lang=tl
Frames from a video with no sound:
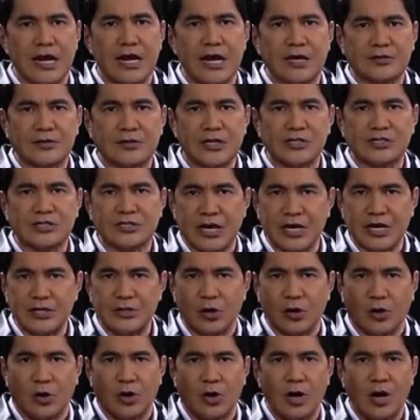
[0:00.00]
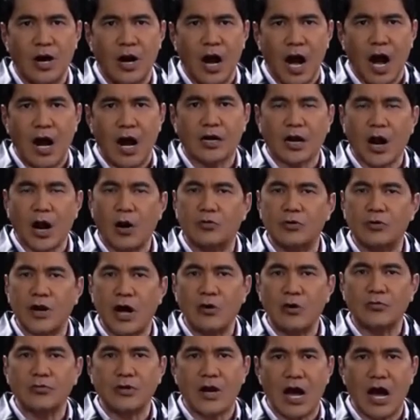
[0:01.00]
ihatid sa inyo ang
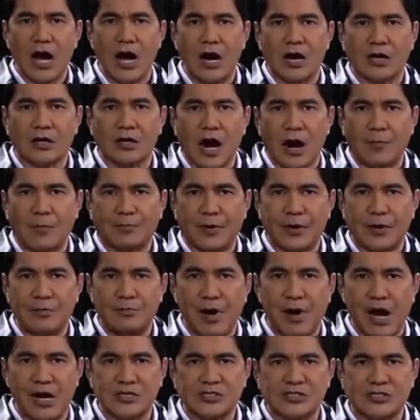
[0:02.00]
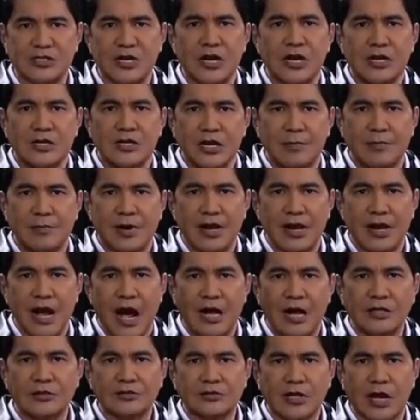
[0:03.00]
kauna-unahang copper mask na may
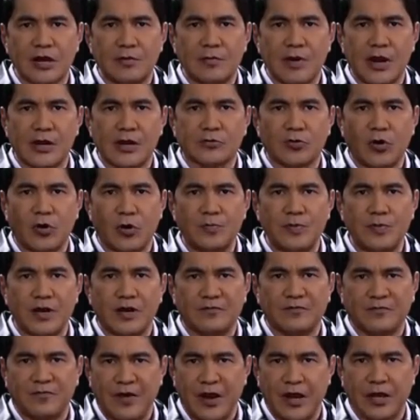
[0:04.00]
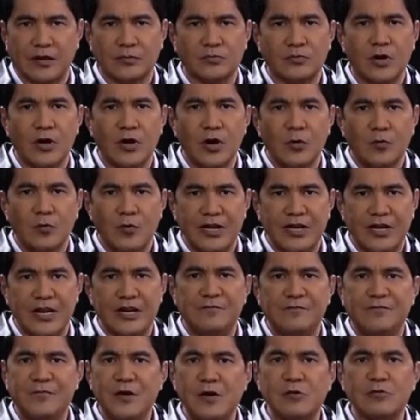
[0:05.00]
antimicrobial film with
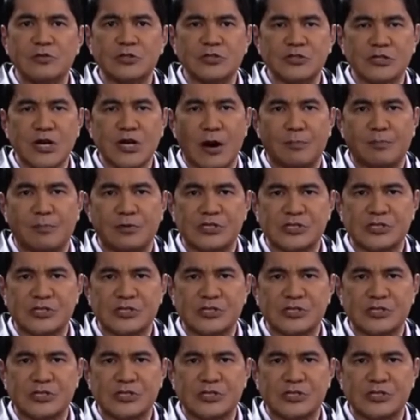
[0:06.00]
infused copper